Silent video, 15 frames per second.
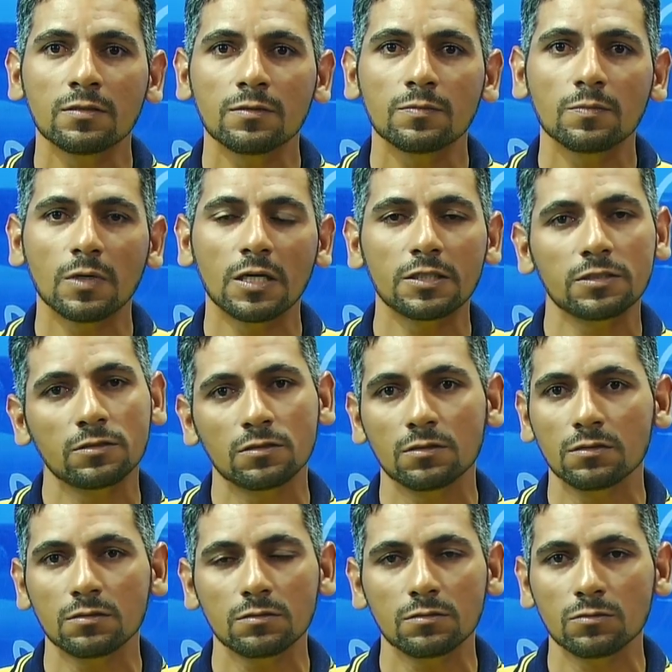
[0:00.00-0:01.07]
mas
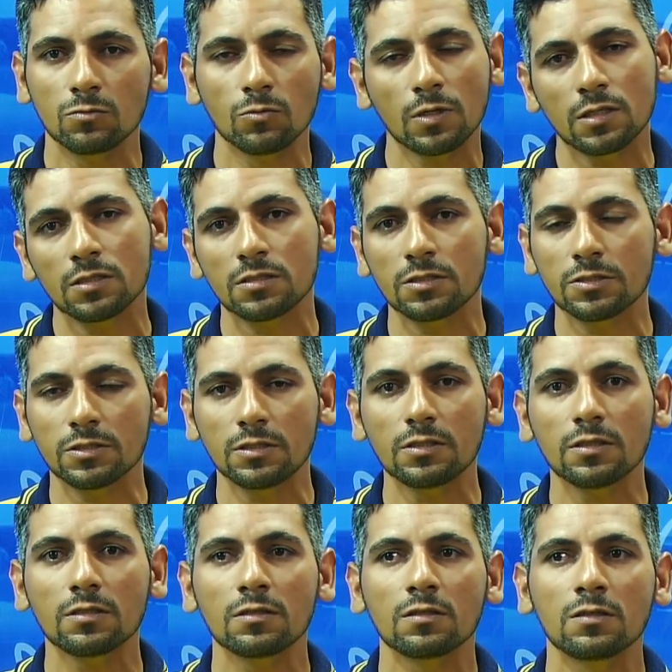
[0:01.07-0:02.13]
nunca desisti,
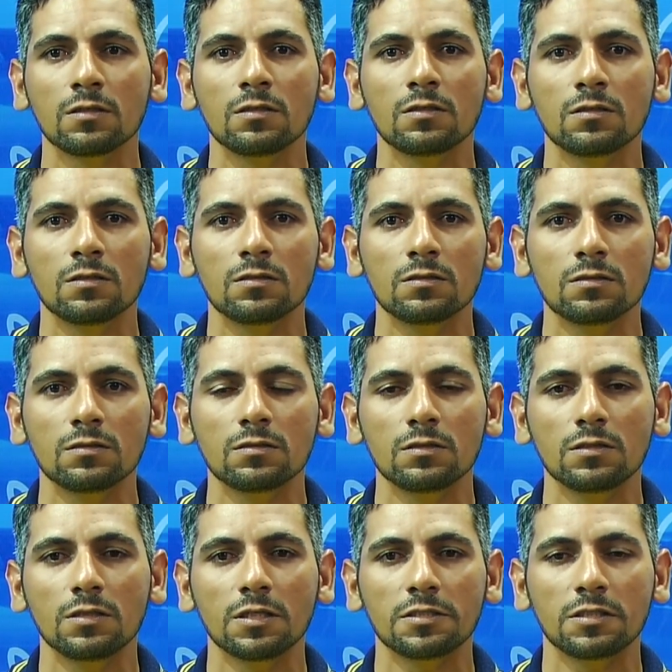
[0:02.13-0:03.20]
né?
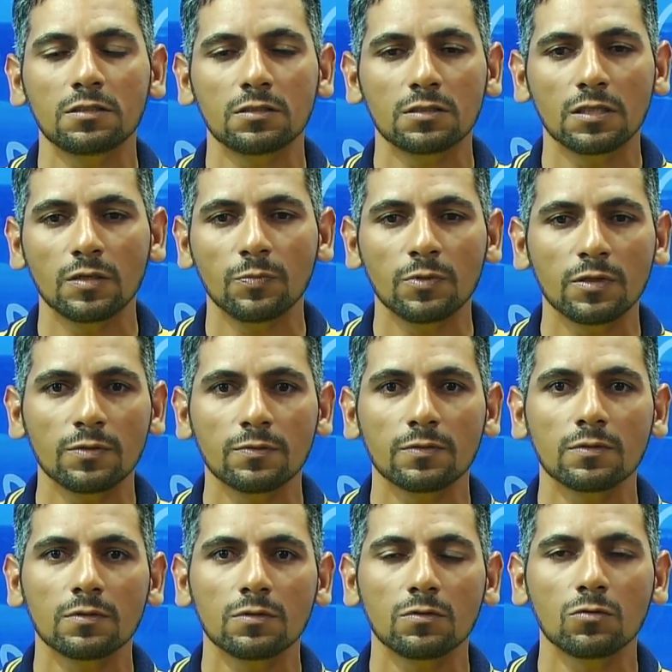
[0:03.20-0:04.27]
E a gente sempre
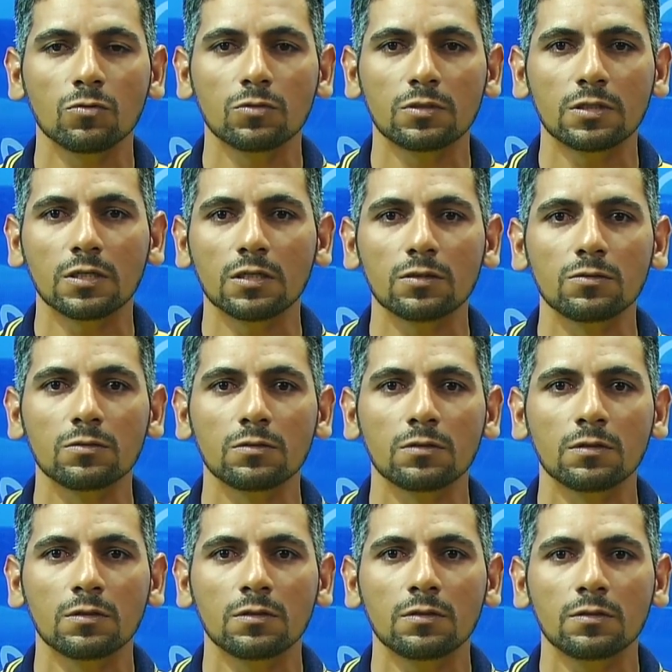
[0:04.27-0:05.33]
lutando
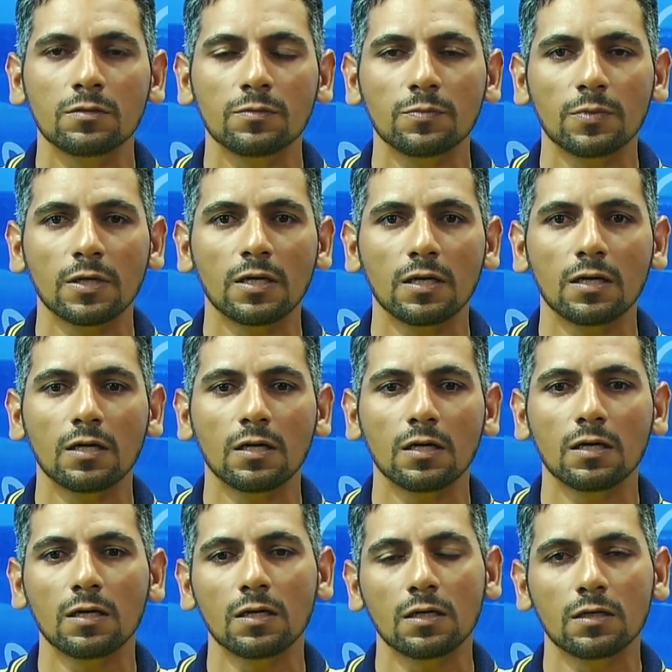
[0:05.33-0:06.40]

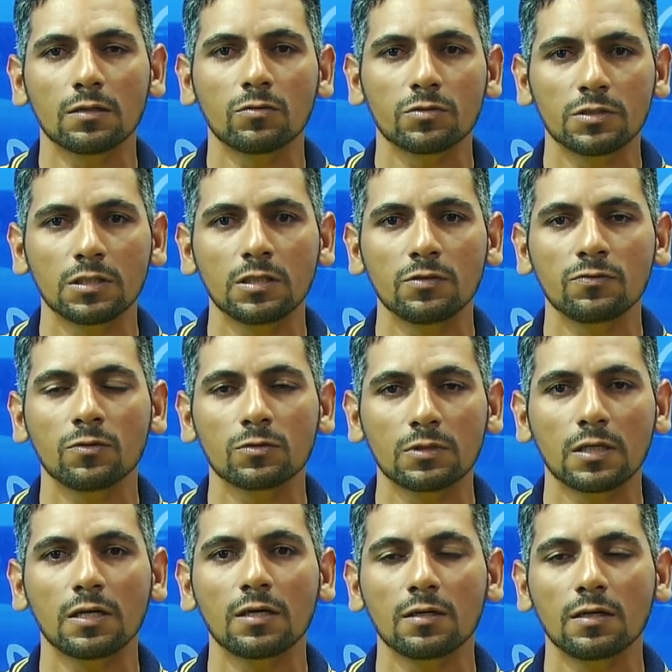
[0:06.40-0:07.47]
para conseguir
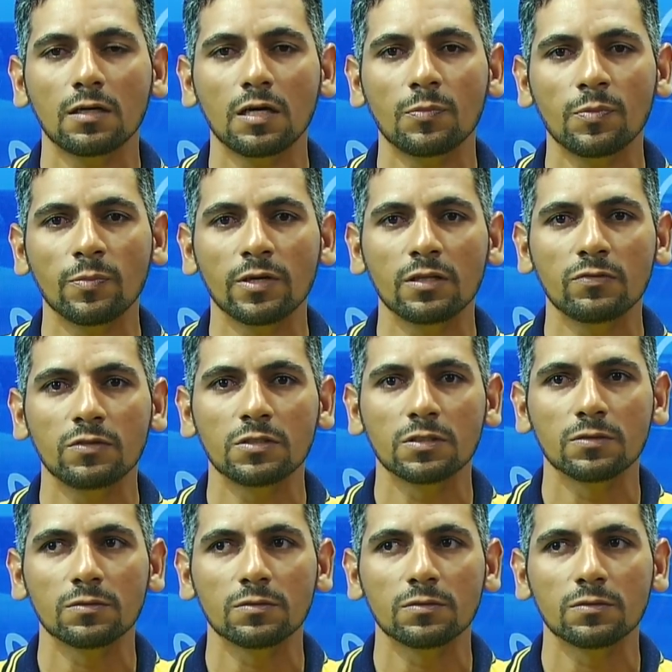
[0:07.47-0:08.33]
voltar à primeira divisão.